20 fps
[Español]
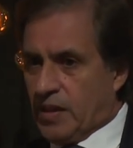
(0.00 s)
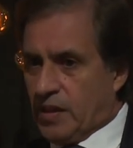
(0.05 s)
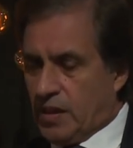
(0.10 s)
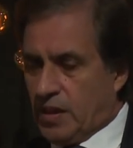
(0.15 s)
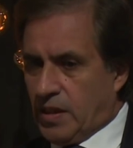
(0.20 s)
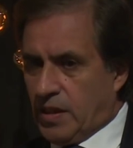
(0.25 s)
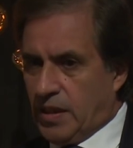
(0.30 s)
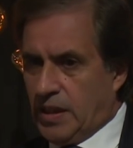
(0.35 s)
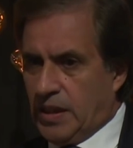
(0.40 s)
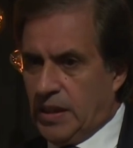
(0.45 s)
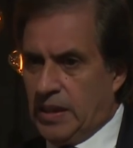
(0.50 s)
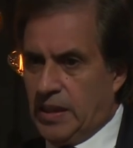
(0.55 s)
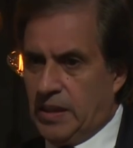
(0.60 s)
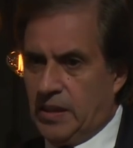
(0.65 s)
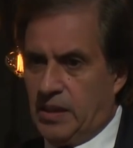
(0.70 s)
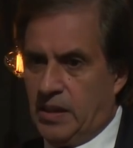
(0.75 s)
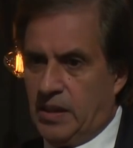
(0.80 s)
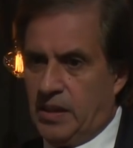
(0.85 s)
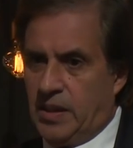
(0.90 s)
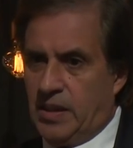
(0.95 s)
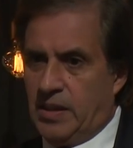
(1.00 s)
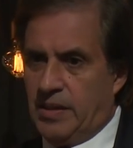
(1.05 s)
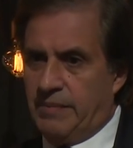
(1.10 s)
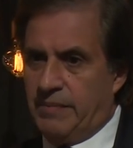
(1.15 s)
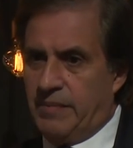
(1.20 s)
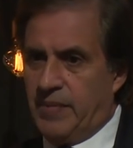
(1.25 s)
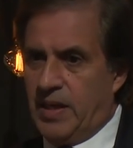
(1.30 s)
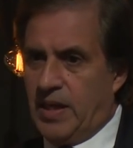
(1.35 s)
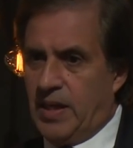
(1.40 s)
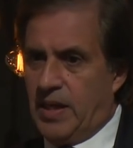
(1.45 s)
eh,
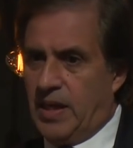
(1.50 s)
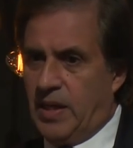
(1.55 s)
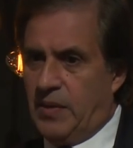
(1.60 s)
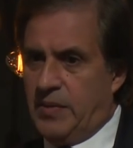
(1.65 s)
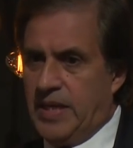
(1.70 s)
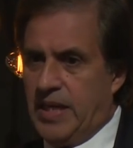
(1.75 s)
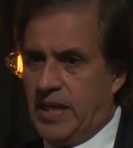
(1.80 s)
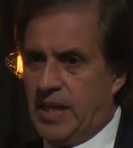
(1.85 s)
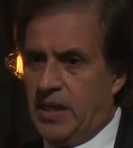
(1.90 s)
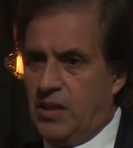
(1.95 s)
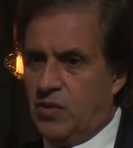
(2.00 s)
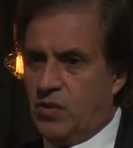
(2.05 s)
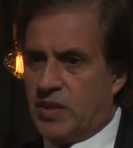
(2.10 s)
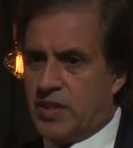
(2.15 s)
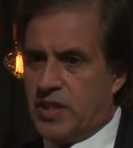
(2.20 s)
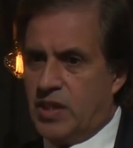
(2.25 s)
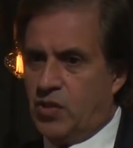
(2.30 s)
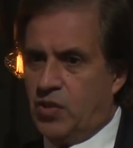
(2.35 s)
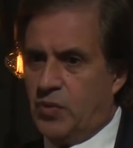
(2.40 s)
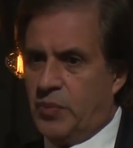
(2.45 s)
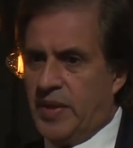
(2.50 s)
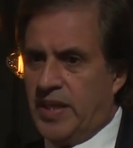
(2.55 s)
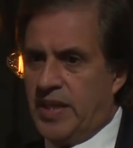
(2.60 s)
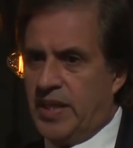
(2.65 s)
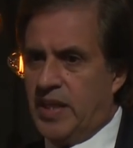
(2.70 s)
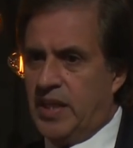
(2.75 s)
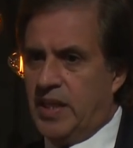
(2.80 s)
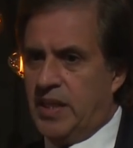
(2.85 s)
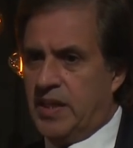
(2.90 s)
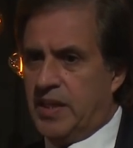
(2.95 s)
le había escrito al Santo
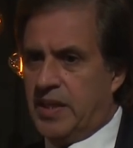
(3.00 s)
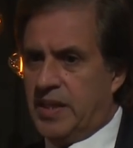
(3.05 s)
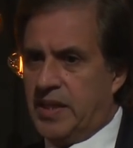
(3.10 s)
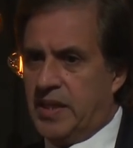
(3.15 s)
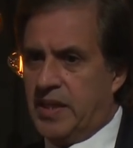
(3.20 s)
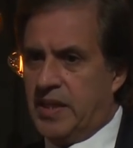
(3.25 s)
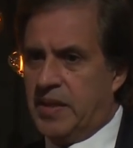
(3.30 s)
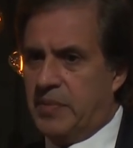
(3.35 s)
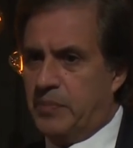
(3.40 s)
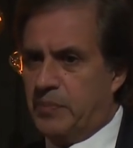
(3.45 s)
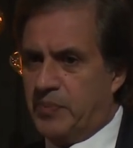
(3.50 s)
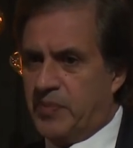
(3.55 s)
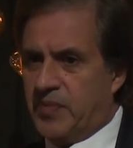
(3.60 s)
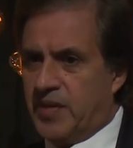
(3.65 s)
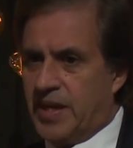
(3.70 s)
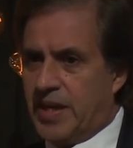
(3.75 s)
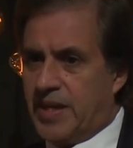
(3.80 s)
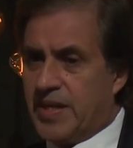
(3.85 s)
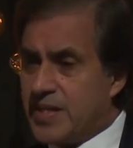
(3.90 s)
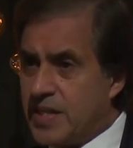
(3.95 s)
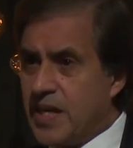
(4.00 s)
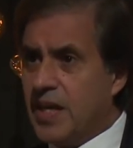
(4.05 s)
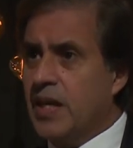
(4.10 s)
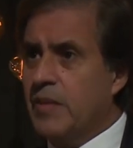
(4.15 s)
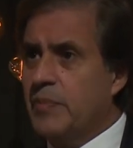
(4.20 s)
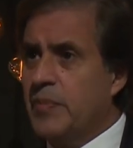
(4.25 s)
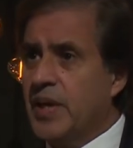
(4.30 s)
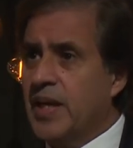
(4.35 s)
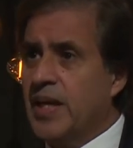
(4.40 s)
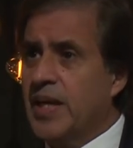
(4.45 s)
Padre que
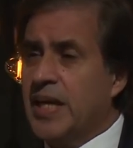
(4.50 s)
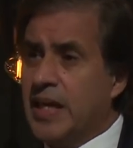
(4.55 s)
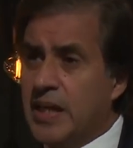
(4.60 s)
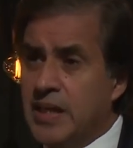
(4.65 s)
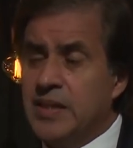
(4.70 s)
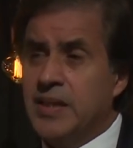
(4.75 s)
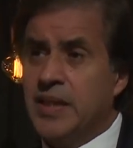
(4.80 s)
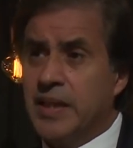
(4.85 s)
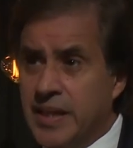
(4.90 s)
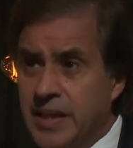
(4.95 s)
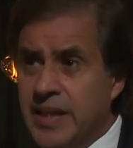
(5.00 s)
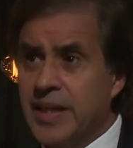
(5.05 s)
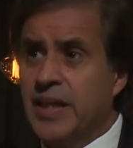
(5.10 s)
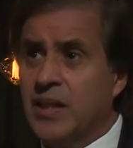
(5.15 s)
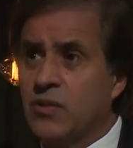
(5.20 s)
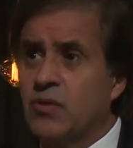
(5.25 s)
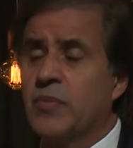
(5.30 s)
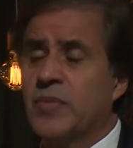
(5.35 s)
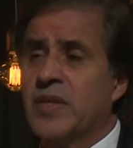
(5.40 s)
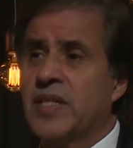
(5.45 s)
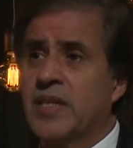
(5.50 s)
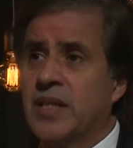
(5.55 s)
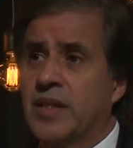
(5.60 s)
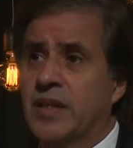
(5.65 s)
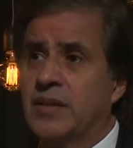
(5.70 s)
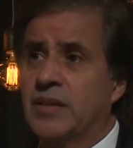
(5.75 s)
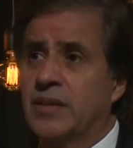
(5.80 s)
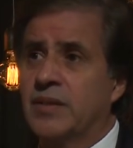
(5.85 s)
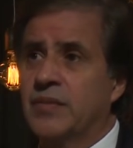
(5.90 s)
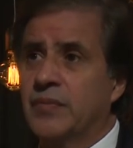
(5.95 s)
rezara para que alguien le dijera esto al
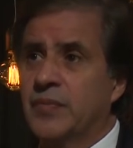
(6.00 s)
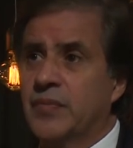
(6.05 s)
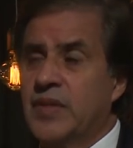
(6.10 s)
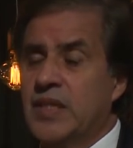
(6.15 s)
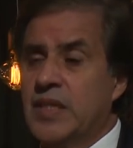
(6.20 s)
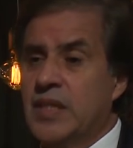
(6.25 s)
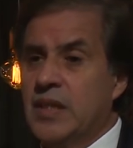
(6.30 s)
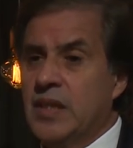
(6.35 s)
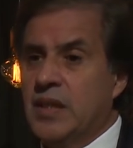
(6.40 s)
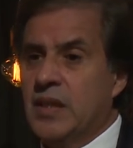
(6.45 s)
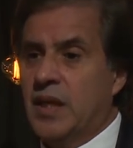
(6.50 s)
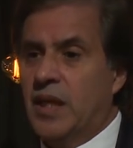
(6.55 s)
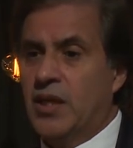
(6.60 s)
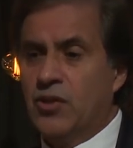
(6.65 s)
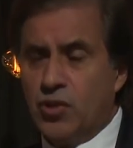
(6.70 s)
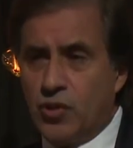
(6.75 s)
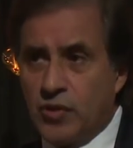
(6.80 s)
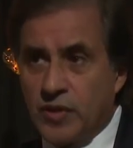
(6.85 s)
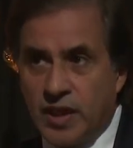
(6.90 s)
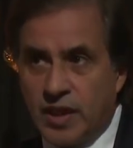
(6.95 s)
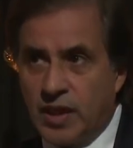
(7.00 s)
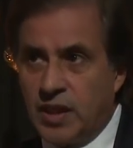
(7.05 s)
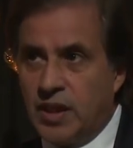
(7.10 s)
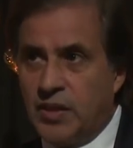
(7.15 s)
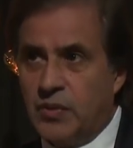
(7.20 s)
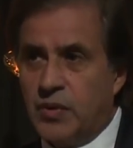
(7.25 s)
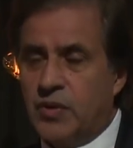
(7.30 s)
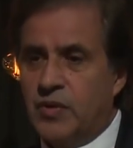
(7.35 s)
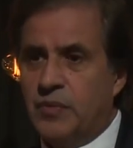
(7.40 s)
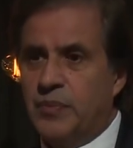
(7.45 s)
presidente. Esto no está en el
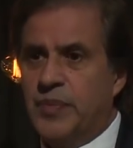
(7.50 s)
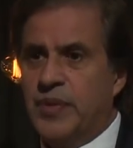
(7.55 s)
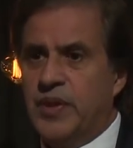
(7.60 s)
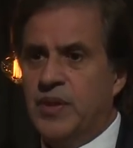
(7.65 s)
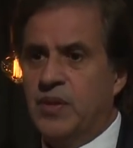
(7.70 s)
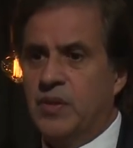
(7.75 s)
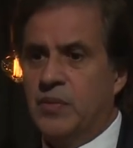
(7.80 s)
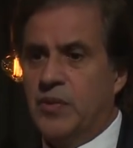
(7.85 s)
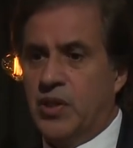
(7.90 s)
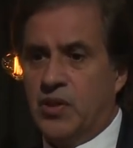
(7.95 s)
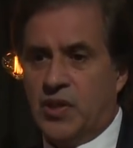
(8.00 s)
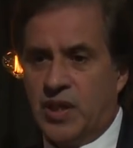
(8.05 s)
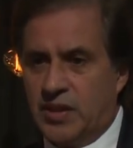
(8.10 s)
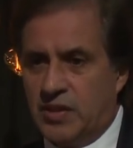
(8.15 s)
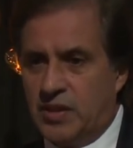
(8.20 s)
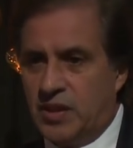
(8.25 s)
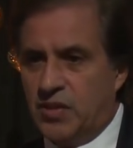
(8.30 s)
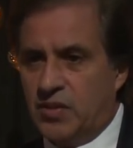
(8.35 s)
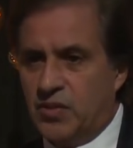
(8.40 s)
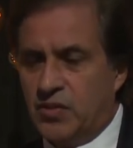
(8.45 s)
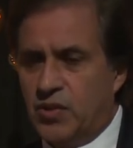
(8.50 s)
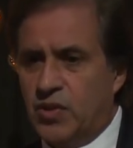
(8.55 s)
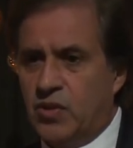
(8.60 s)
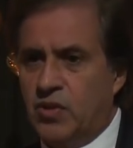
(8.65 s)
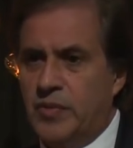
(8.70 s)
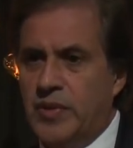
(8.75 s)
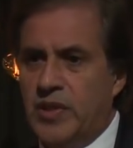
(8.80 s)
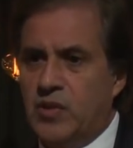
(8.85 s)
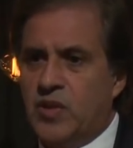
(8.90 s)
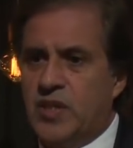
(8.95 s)
libro, pero bueno, ahora te lo, te
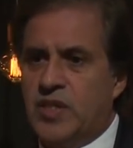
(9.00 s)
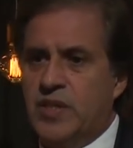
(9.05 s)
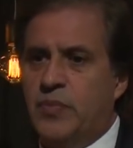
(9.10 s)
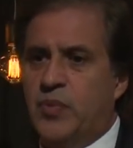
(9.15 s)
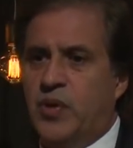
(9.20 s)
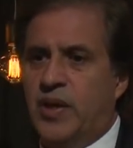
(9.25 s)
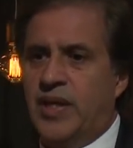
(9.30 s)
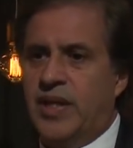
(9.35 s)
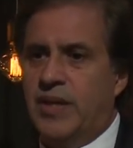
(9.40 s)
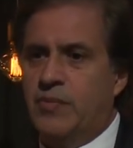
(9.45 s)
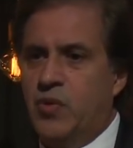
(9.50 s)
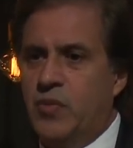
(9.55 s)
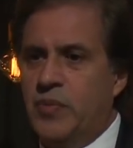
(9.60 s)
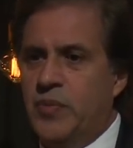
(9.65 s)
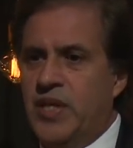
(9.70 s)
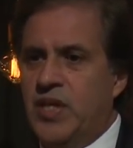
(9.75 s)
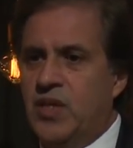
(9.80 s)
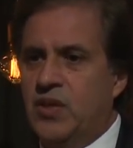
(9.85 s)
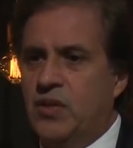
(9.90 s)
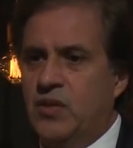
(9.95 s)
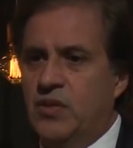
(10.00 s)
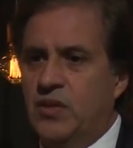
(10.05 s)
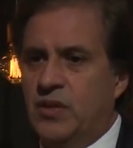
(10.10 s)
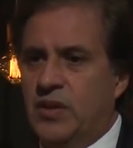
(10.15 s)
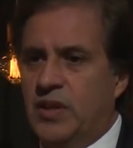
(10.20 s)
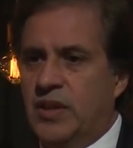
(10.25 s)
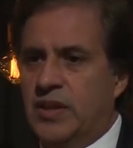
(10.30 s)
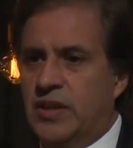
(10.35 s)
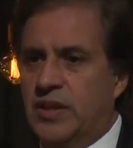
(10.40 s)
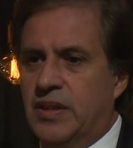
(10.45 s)
comento así porque era muy mío,
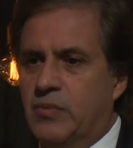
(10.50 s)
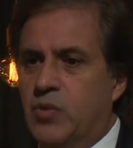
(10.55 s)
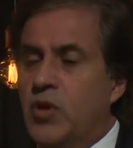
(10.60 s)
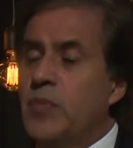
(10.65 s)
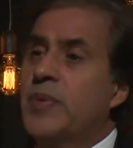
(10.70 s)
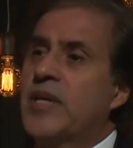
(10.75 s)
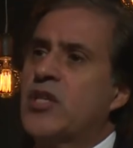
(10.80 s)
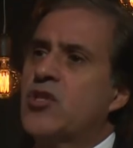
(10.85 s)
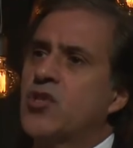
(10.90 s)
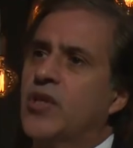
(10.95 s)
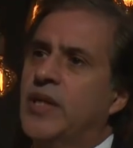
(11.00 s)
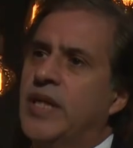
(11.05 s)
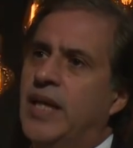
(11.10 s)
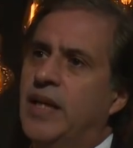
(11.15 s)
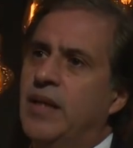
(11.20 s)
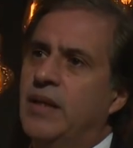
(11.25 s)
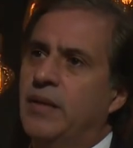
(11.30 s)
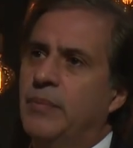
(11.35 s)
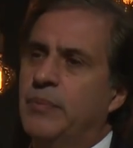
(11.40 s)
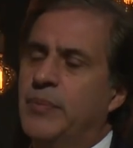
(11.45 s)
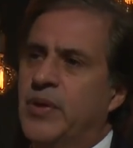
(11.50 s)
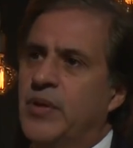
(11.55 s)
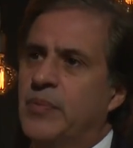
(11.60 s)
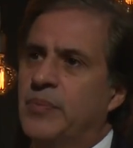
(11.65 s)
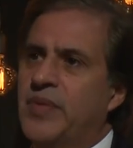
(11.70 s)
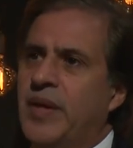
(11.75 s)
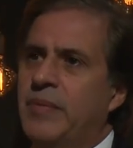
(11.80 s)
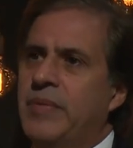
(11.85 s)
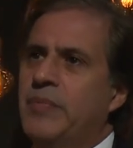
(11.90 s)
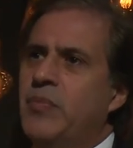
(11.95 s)
este, muy personal, pero
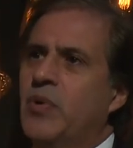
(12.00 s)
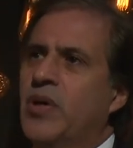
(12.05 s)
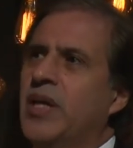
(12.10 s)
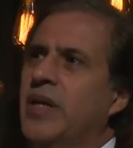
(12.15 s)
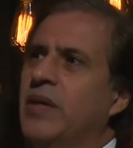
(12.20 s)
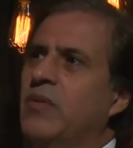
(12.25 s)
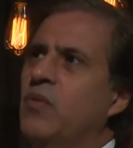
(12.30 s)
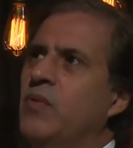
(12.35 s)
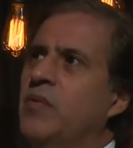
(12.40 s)
también porque,